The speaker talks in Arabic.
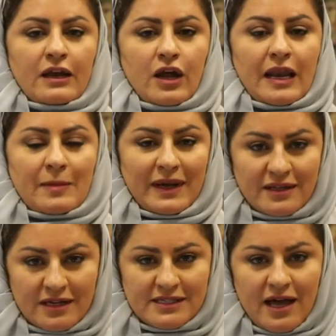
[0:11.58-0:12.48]

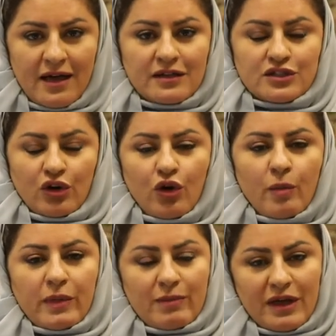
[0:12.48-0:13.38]
المدرسة
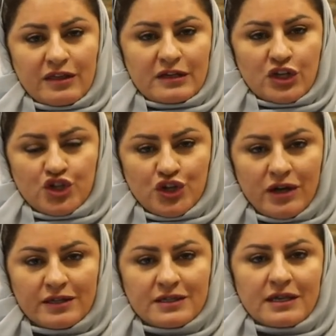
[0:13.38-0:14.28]
تقوم ببذل
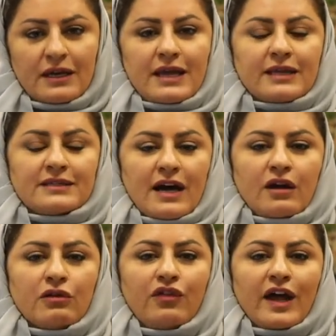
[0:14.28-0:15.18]
جهد
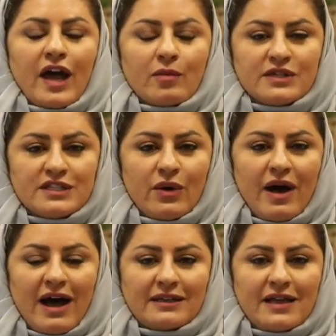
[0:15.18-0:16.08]
للتعرف على
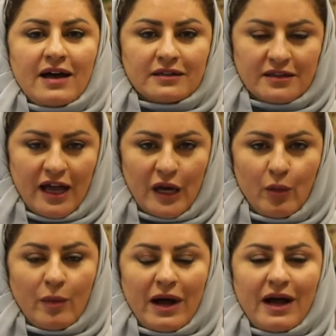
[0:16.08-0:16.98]
مستوى أداء الطالب
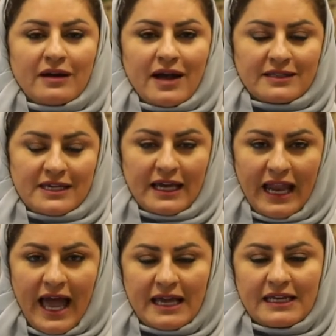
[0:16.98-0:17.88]
ومهاراته
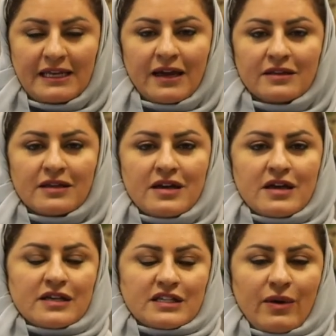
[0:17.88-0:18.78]
الحالية
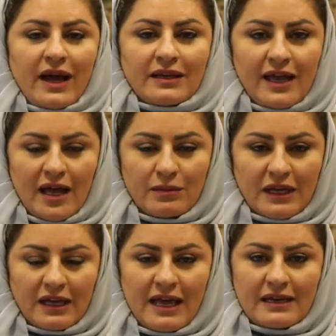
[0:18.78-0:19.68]
سواء كان من
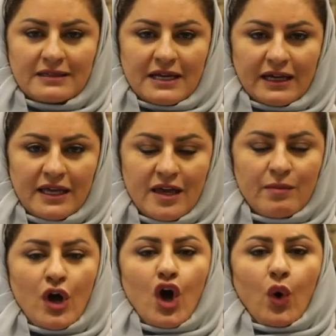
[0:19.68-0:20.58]
خلال التقييم
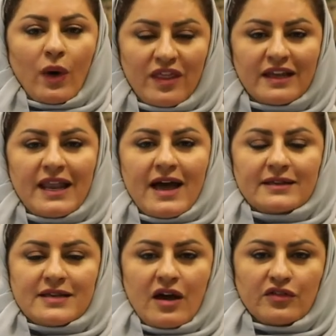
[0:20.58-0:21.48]
وضع
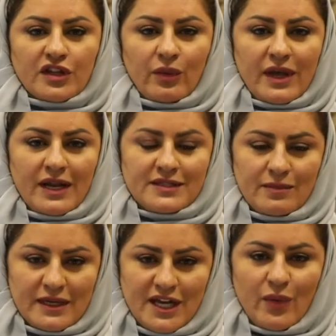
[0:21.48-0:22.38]
الأهداف طويلة
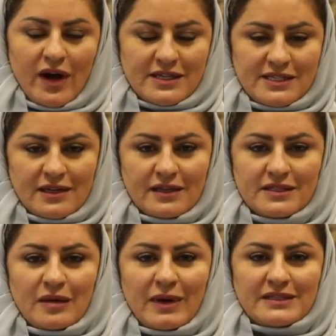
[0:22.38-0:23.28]
المدى وقصيرة
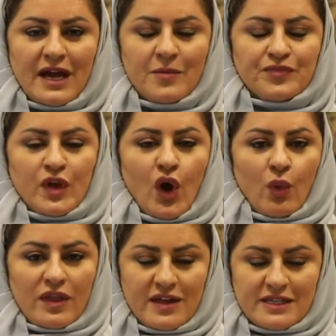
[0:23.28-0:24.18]
المدى
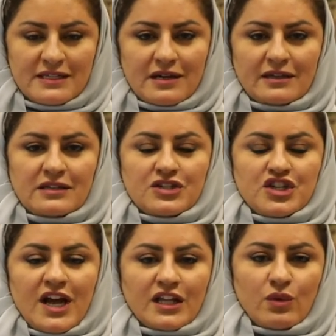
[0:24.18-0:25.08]
وضع
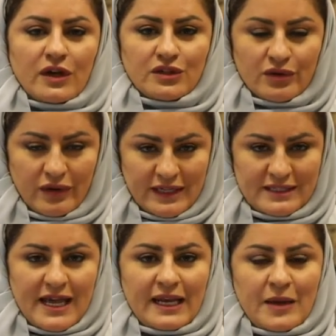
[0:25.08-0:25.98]
استراتيجيات وطرق
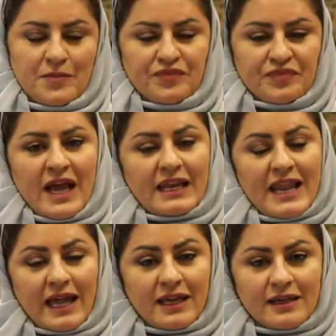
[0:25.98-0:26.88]
التعليم
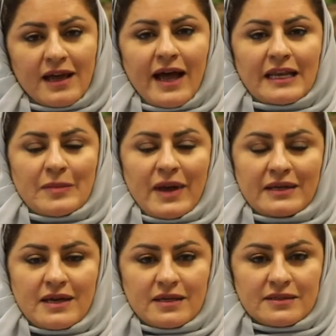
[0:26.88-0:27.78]
لكن
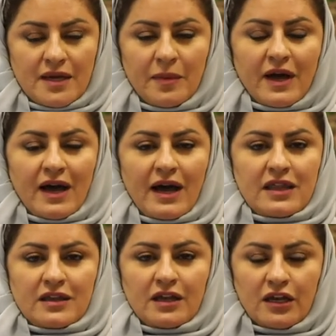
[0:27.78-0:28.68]
غالبا تبقى
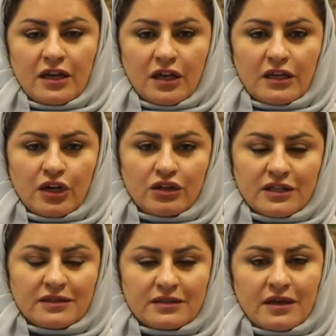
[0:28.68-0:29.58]
هذه
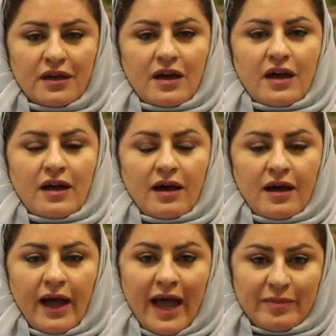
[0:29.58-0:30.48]
الخطط
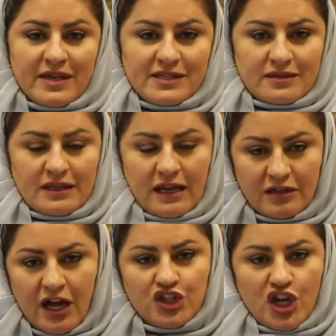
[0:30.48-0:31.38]
حبيسة
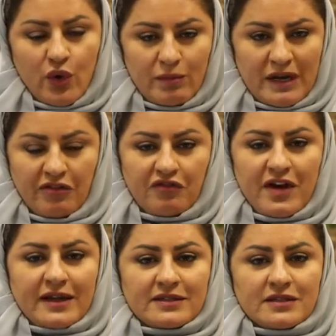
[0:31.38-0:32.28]
الأدراج أو
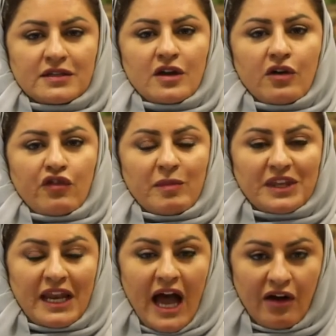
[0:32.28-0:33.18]
الملفات فمن
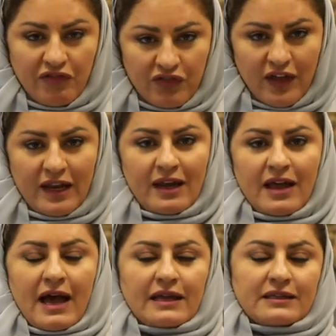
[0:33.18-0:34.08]
الأفضل
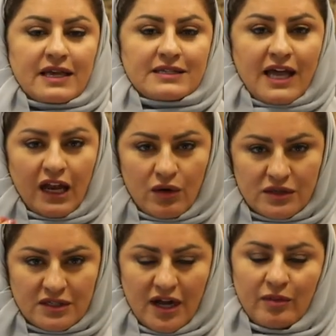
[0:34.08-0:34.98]
أن تسعى
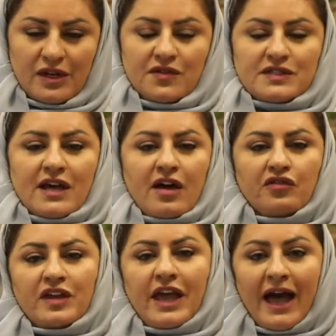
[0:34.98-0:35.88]
الأسرة بنفسها
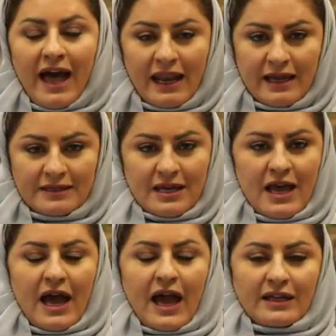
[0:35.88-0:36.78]
في حالة
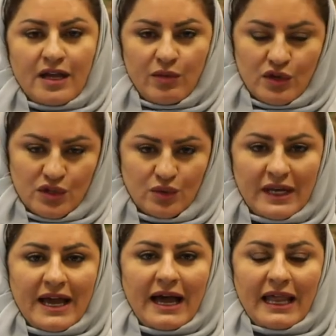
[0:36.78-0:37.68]
عدم
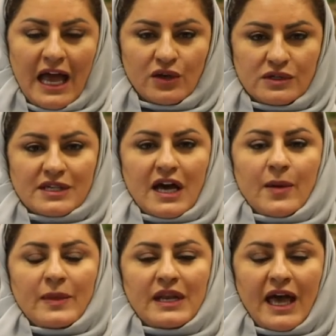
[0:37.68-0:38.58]
حصولها على نسخة
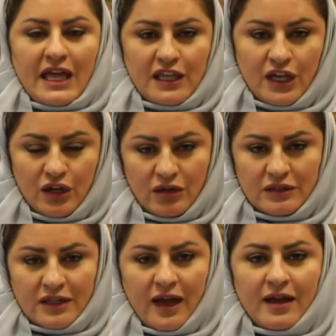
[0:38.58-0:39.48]
من هذه
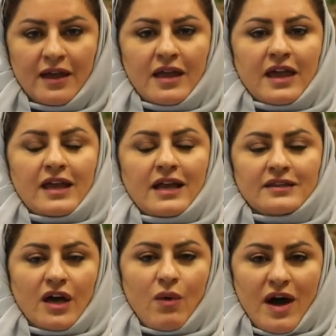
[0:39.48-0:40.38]
الخطة إلى
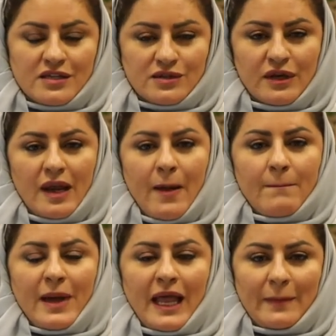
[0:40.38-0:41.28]
التواصل
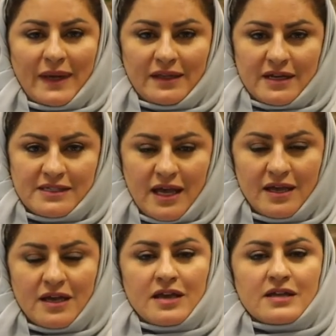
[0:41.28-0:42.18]
مع المدرسة
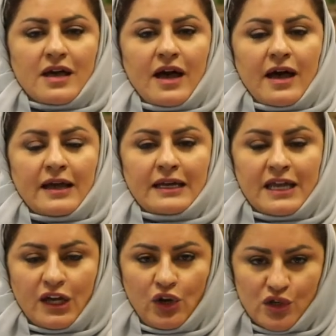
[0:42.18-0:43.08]
آه،
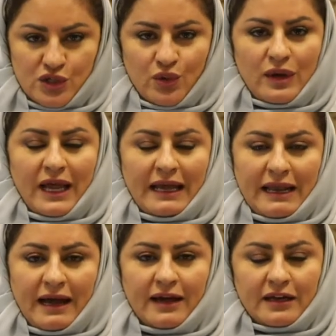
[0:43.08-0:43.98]
للحصول
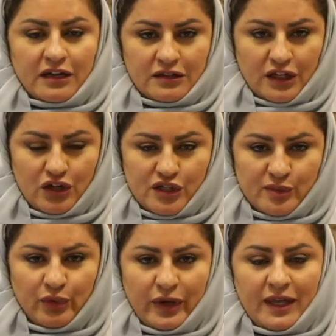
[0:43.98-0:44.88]
على الخطة
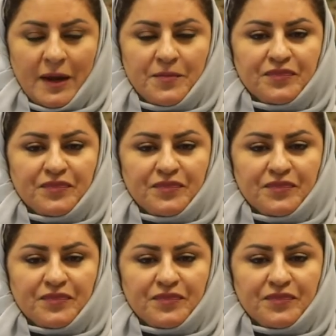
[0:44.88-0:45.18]
الأسبوعية.